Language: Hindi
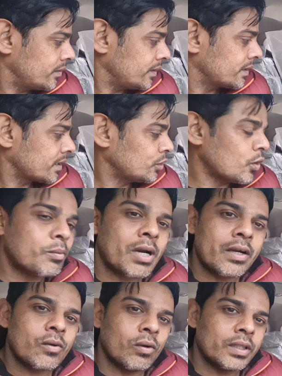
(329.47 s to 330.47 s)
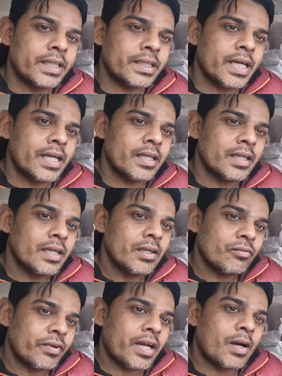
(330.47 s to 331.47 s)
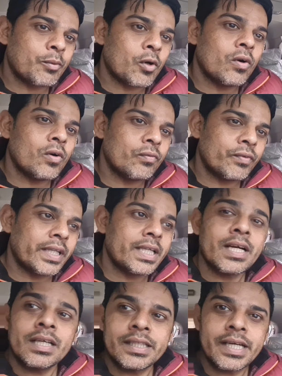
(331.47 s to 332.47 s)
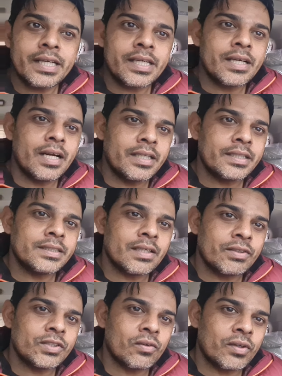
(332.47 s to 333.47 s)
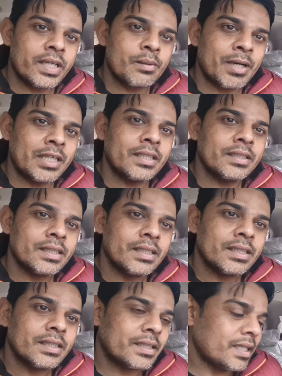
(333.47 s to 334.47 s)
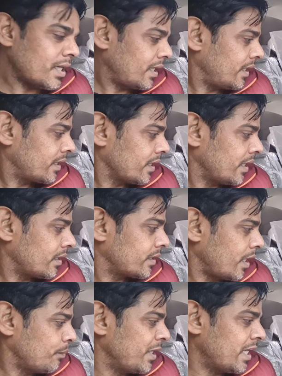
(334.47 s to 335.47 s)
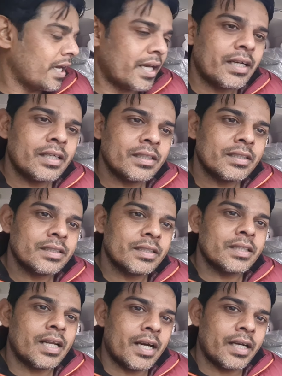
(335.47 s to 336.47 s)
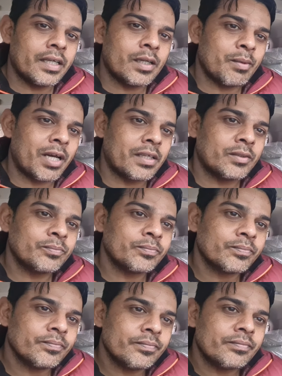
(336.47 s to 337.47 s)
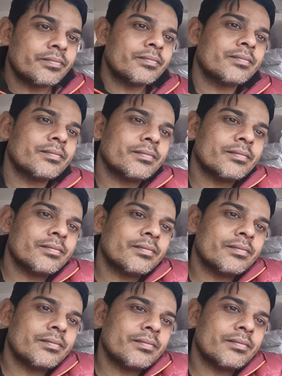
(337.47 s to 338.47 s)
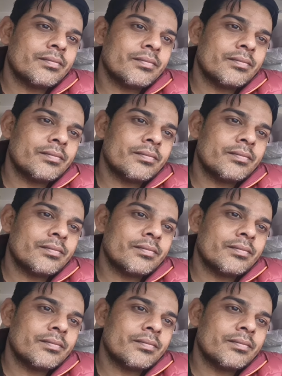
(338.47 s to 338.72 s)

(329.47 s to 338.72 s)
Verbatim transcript: इसका जॉब कार्ड खोल देते हैं फिर आपको फिर दिखाते हैं कि गाड़ी की सर्विस होने के बाद क्या है क्या क्या बिल आया कितना आया हमारा बिल्कुल थैंक यू